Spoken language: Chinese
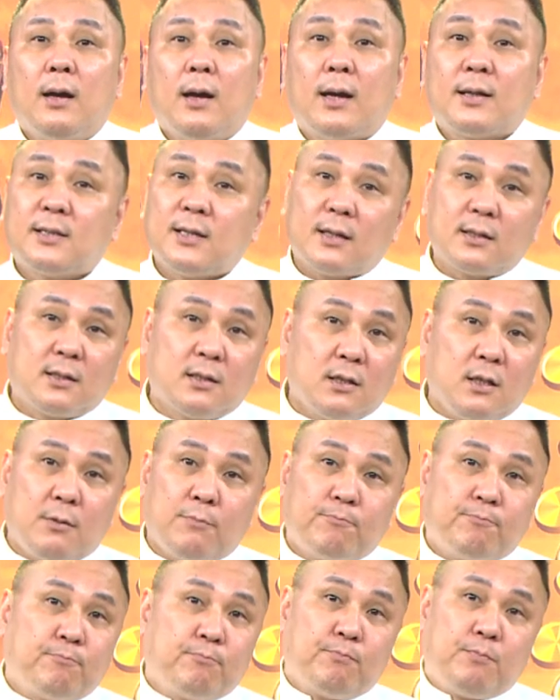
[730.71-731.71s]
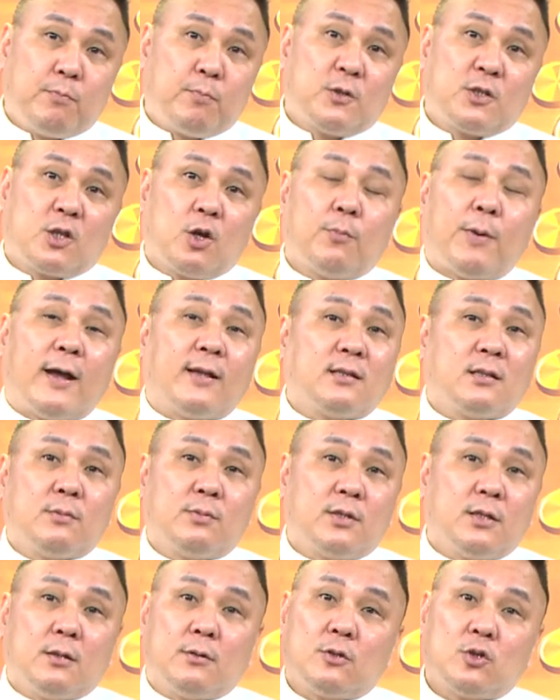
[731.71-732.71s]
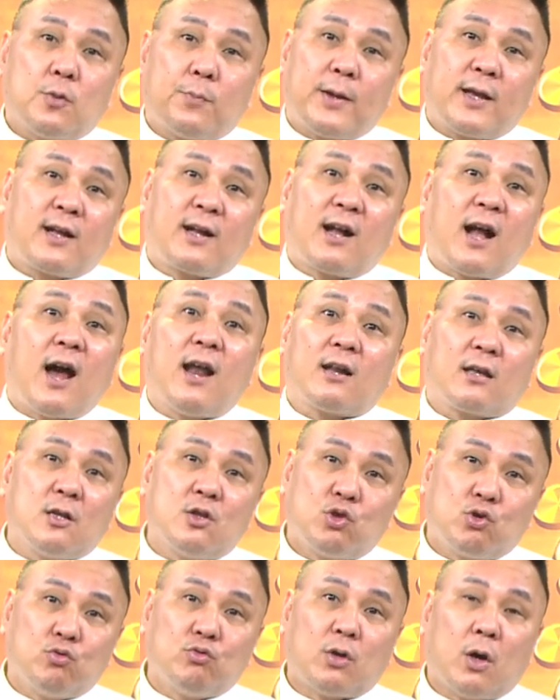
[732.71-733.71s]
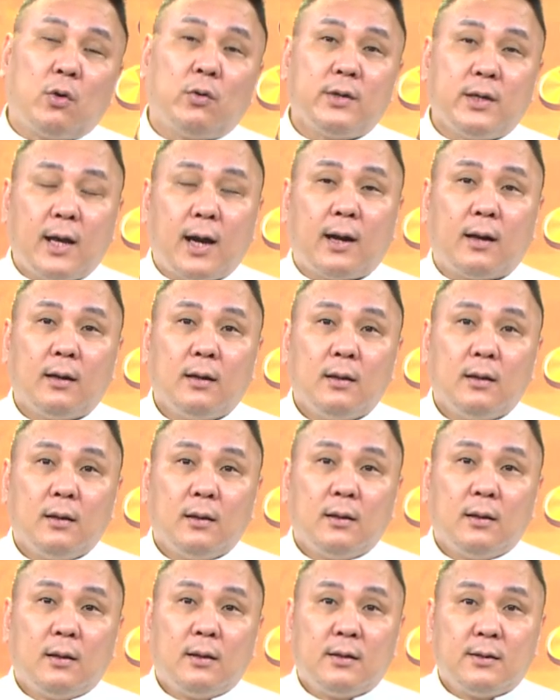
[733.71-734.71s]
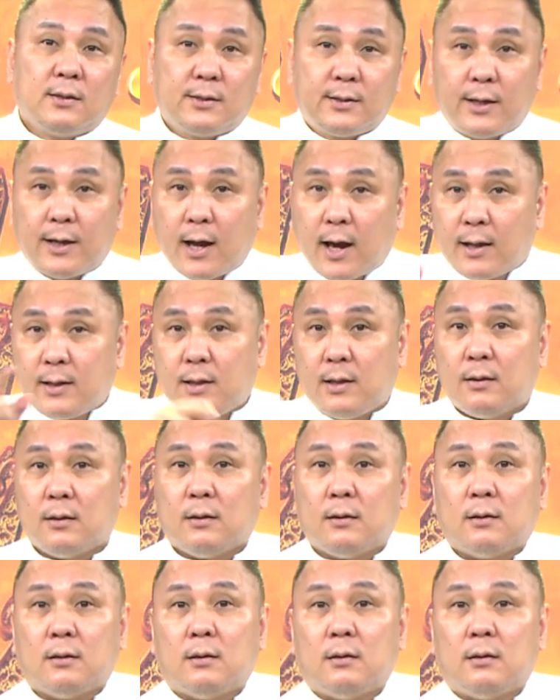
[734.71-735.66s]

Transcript: 啊，这样子你收盘是不是就被嘎了跟猪头一样？谁害你的？